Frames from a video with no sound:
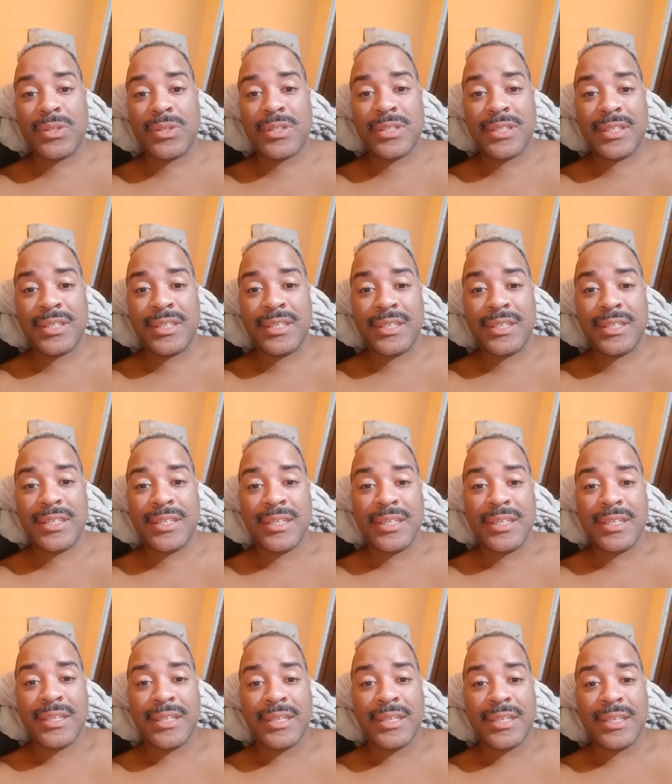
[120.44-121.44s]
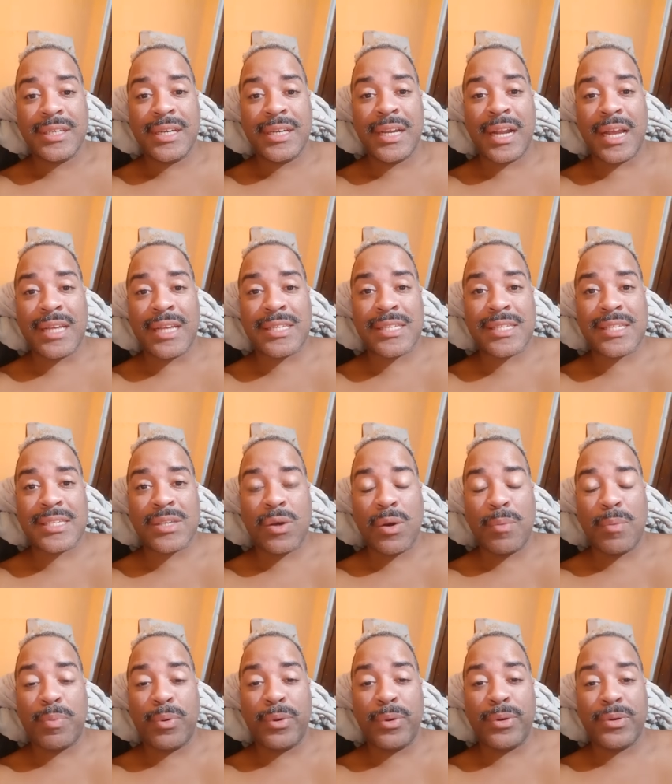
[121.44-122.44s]
né? E graças ao
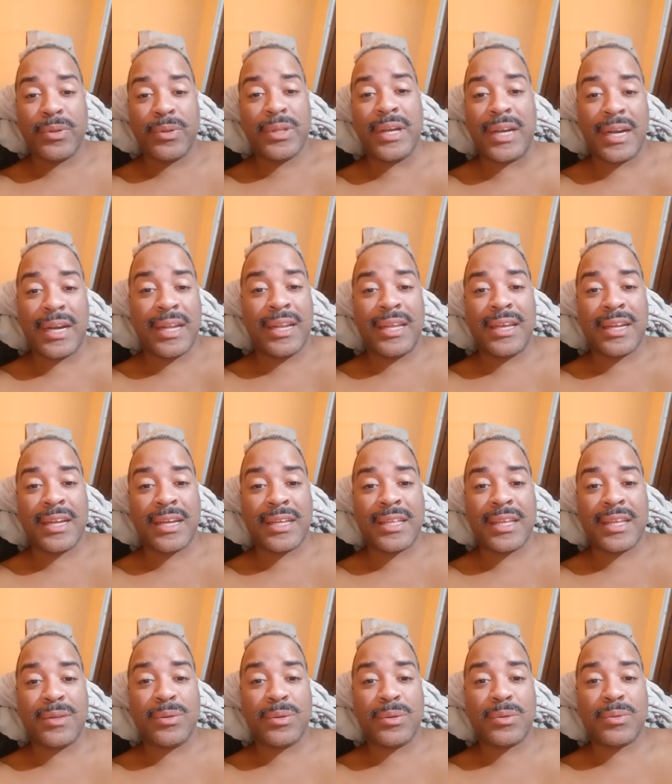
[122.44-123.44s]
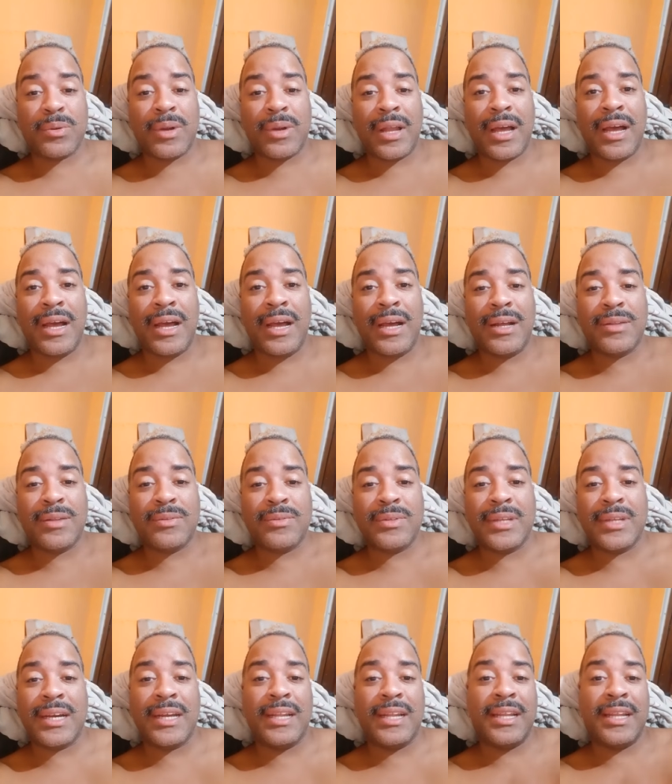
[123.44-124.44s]
apoio da galera que está aí do outro lado, da
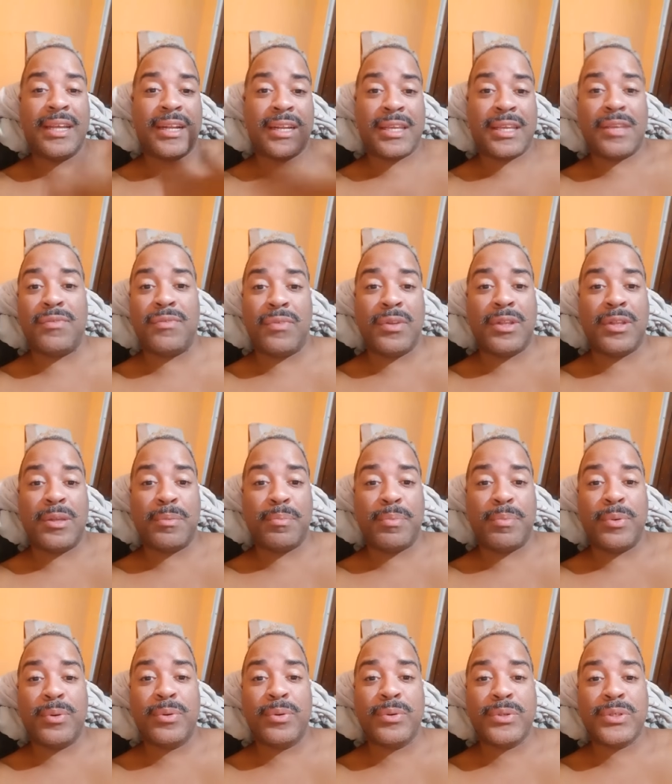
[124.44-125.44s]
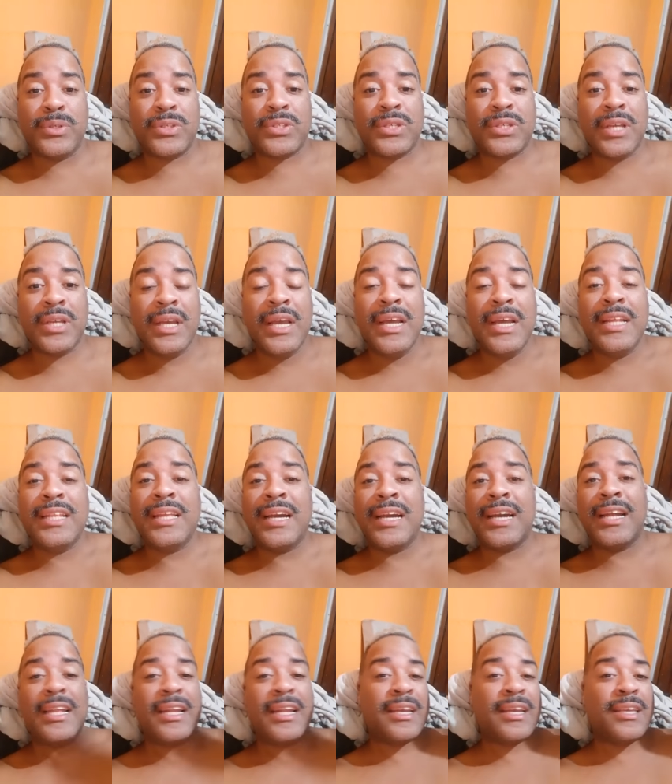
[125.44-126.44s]
galera que vê depois, da
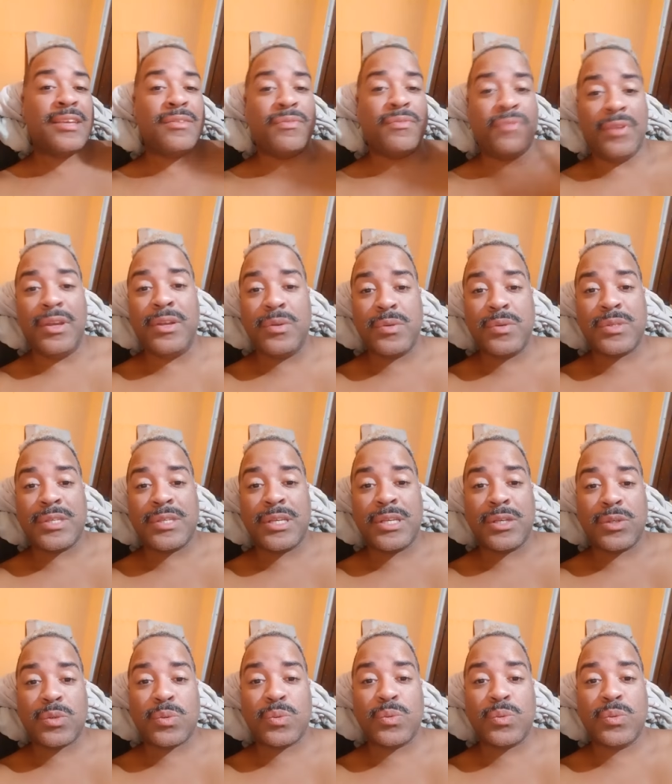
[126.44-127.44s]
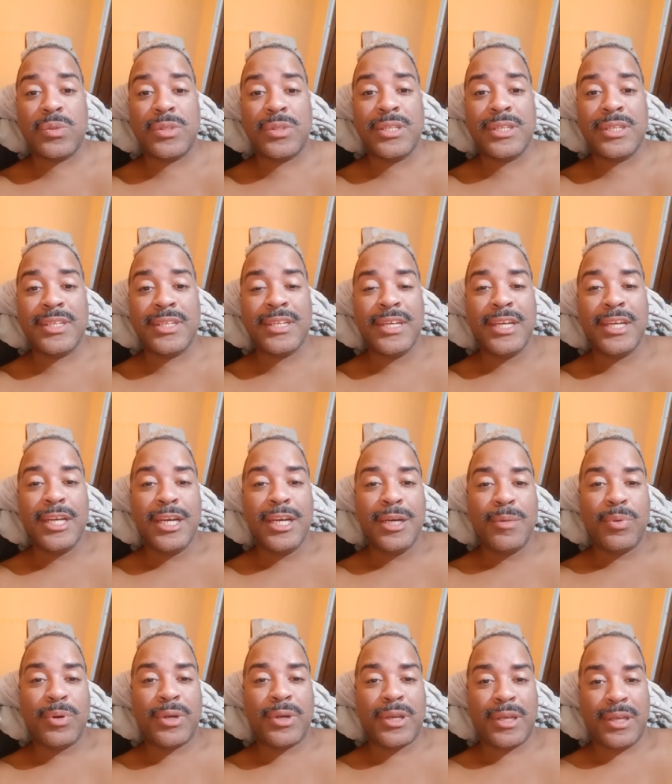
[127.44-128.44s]
galera que vem e nos ajuda,
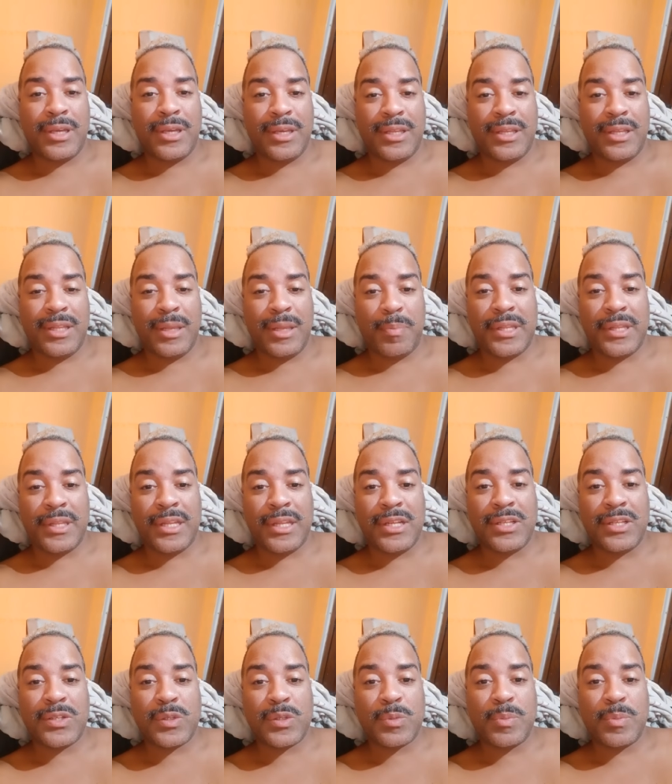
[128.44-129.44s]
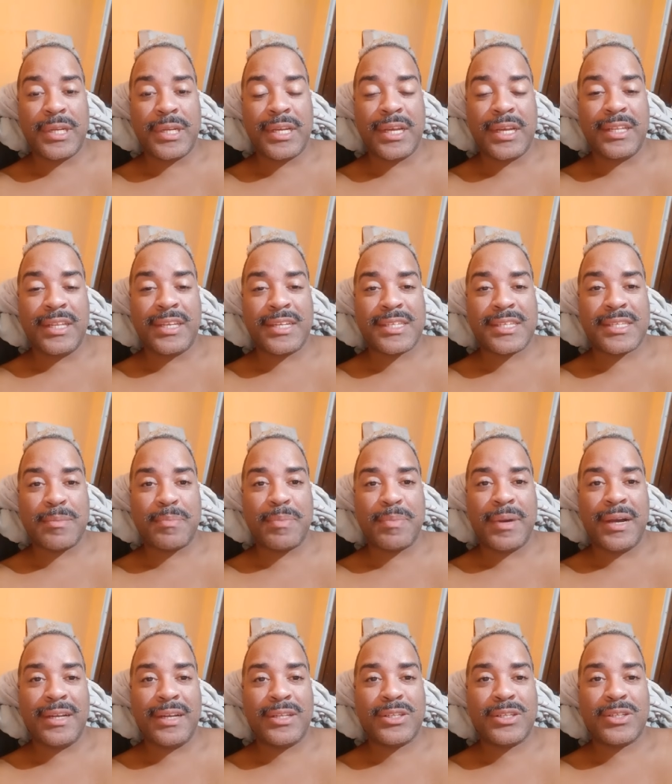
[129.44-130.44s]
porque independente das brincadeiras à
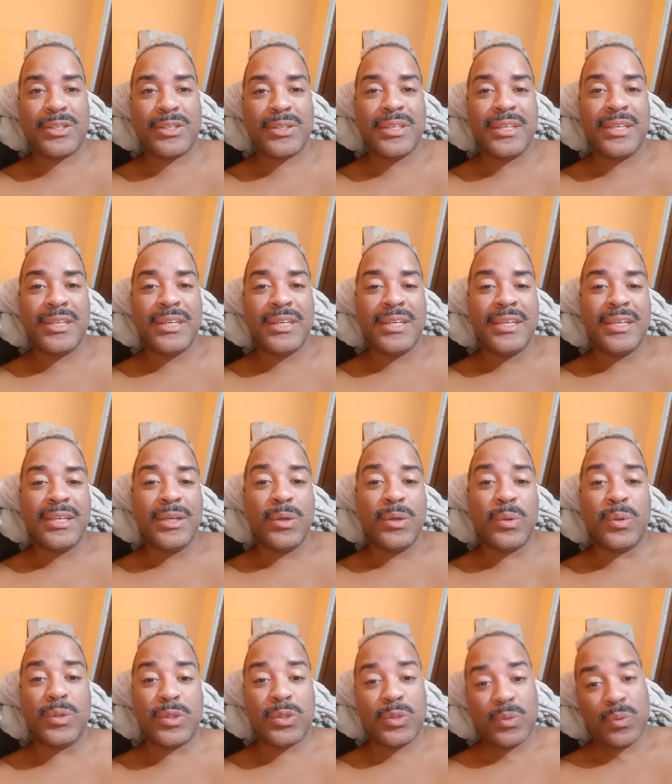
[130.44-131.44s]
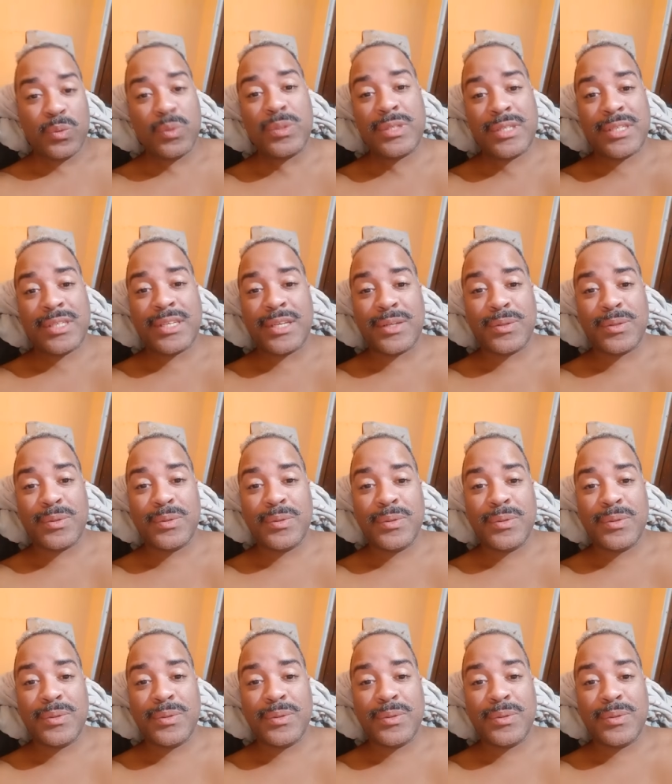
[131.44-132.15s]
parte, eu continuo sendo